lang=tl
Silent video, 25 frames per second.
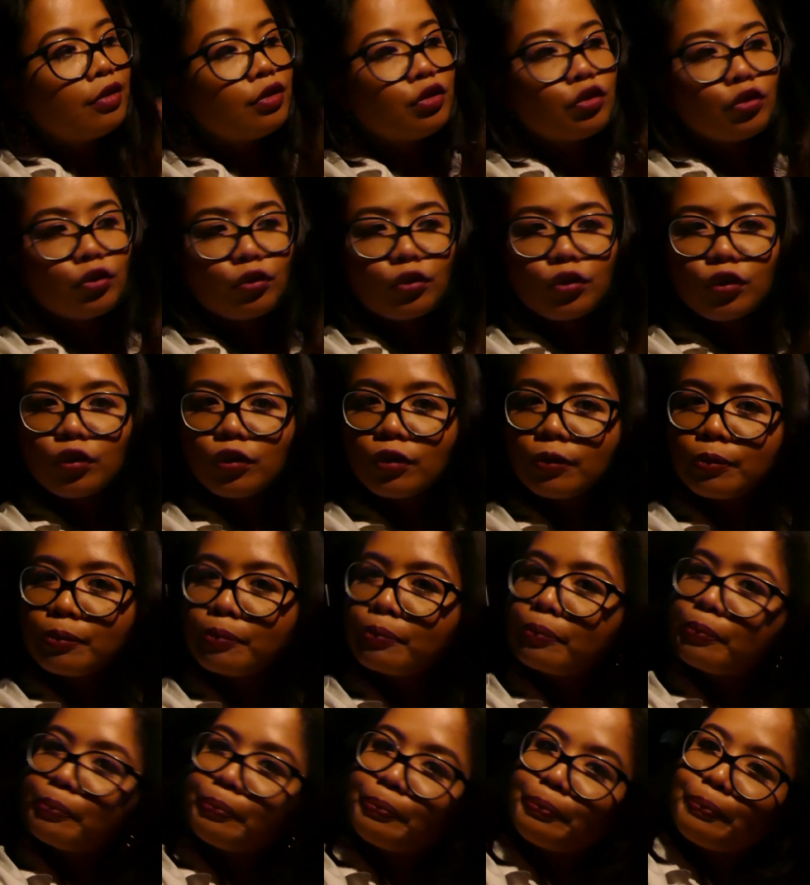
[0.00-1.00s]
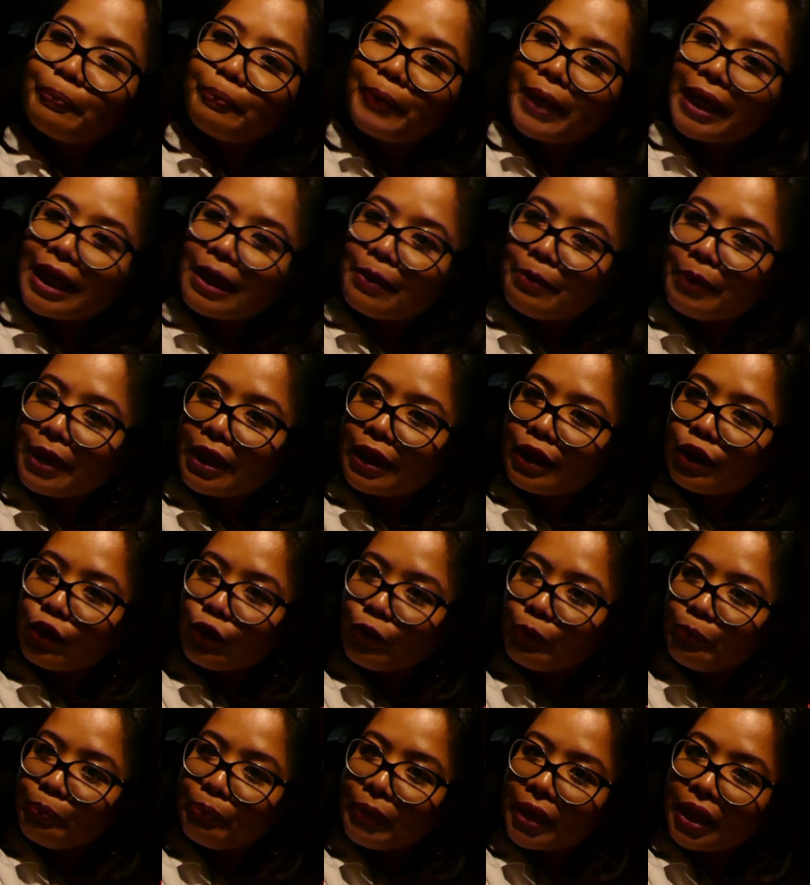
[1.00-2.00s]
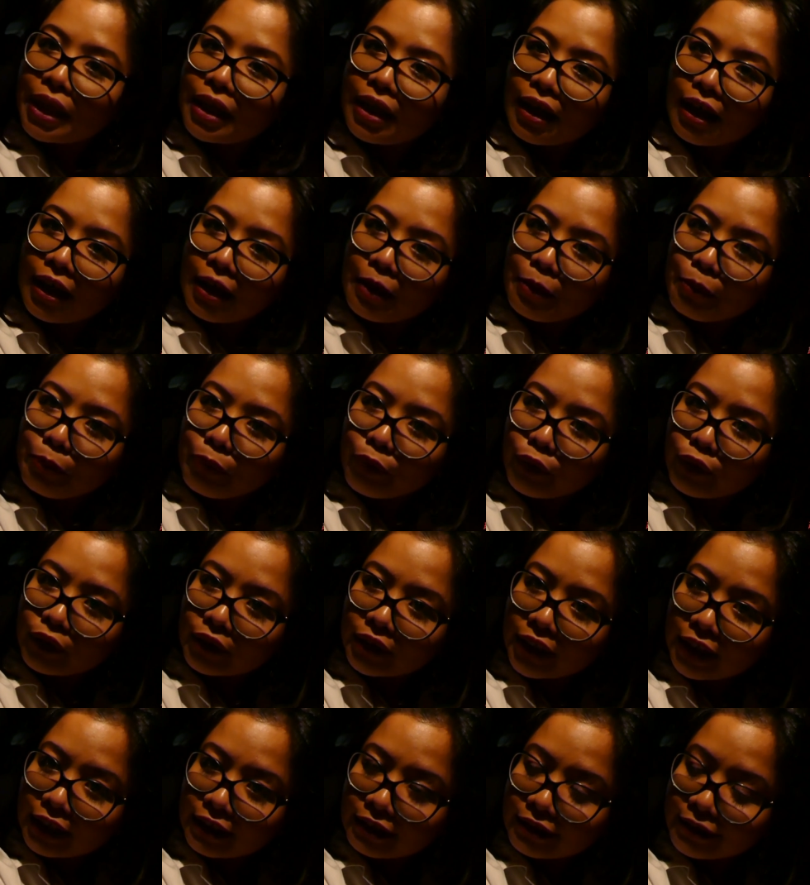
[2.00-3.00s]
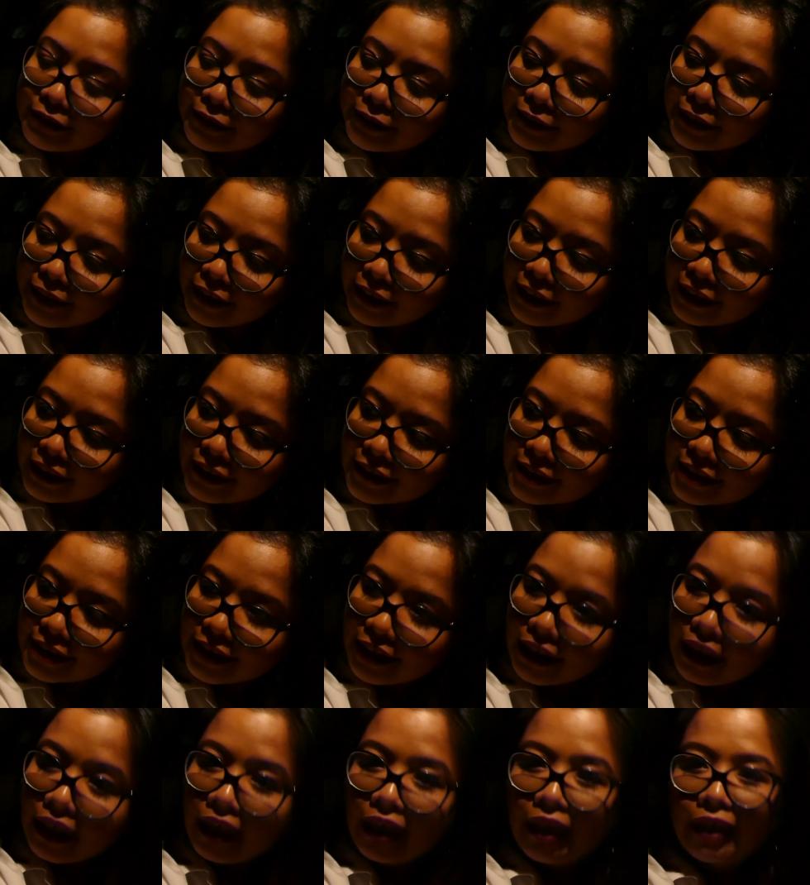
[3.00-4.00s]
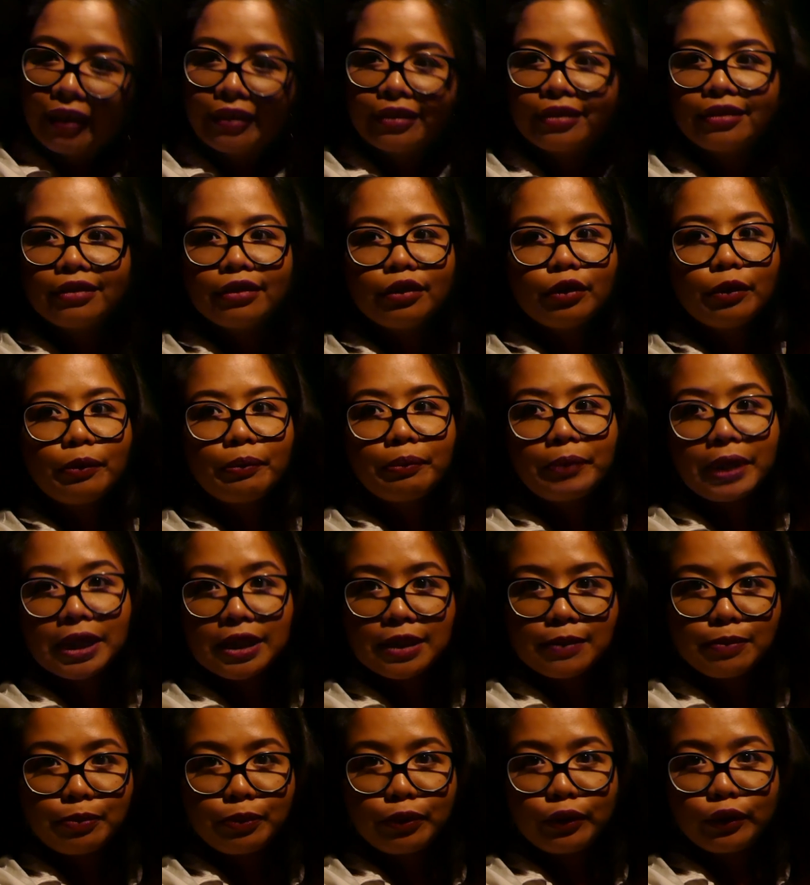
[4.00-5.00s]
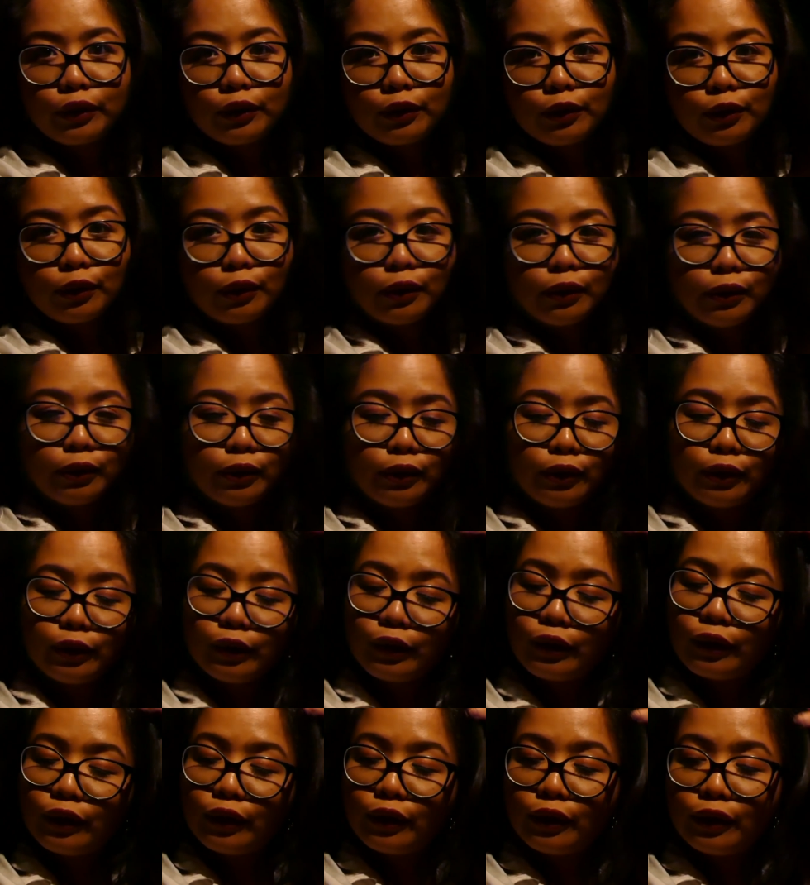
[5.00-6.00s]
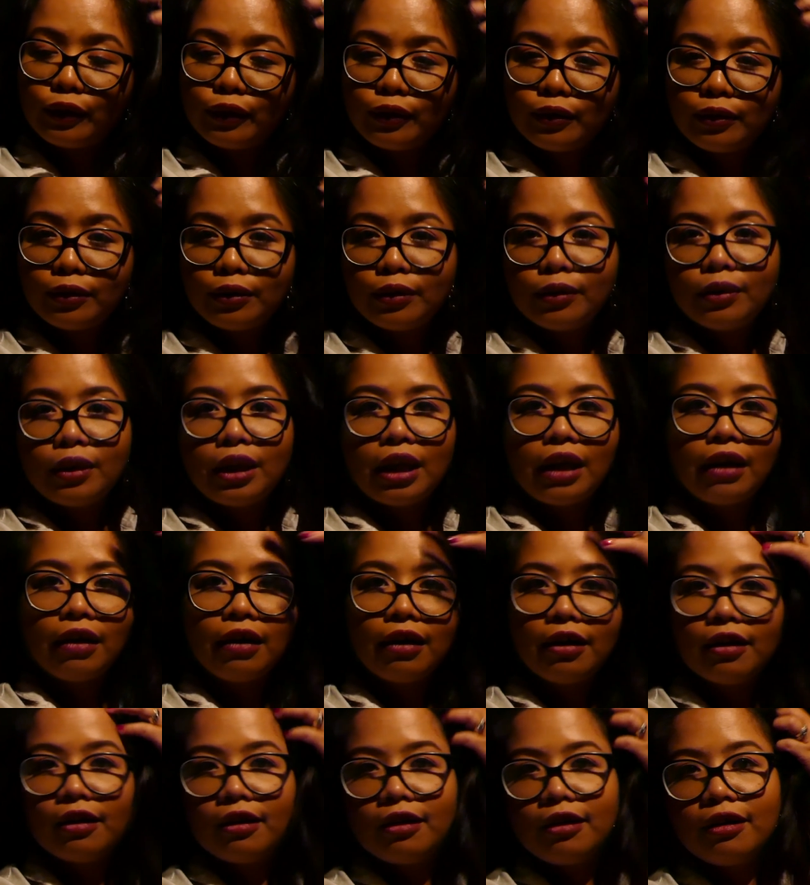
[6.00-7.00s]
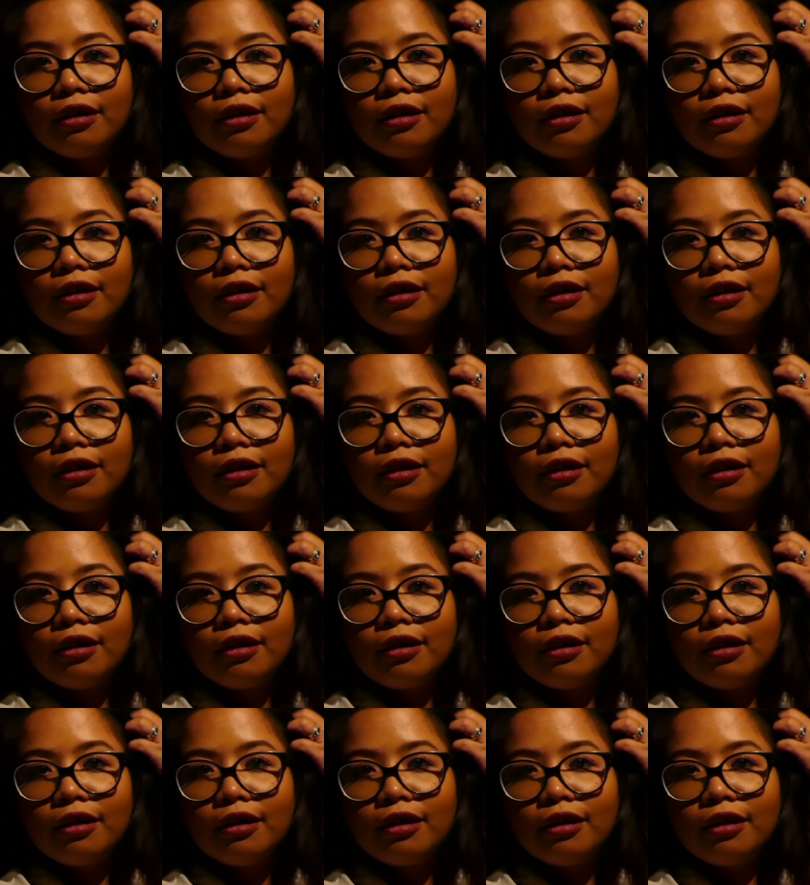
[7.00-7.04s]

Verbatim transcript: So, yun pa naman yung pinaka-importante sa lahat, yung passport ko. Yun lang.